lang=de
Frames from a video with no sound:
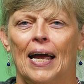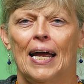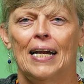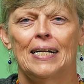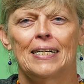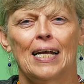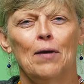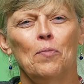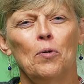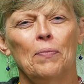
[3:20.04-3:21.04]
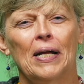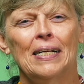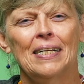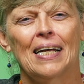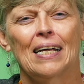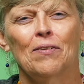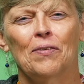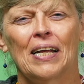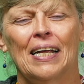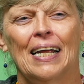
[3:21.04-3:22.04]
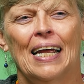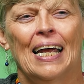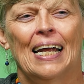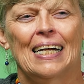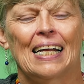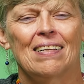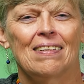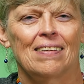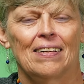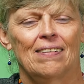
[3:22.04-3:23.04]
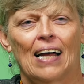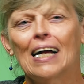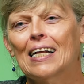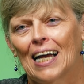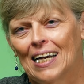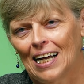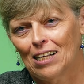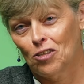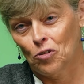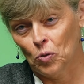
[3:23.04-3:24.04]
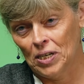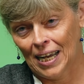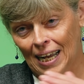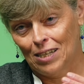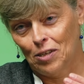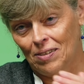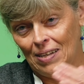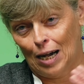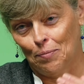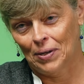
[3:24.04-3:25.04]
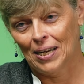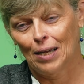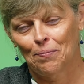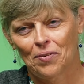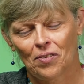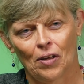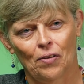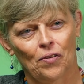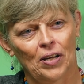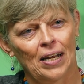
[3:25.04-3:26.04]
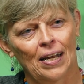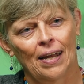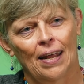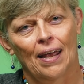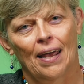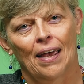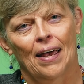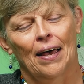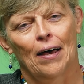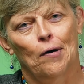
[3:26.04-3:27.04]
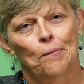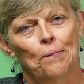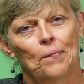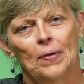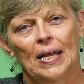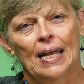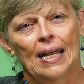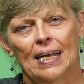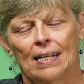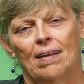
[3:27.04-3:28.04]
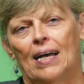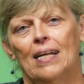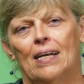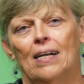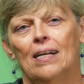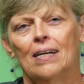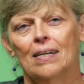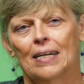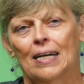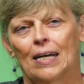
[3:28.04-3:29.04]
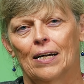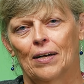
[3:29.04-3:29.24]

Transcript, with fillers: in dem Moment, also der, das sagt kein Arzt so direkt, Sie haben Krebs, äh, sondern ähm, ich hatte ein Jahr lang äh,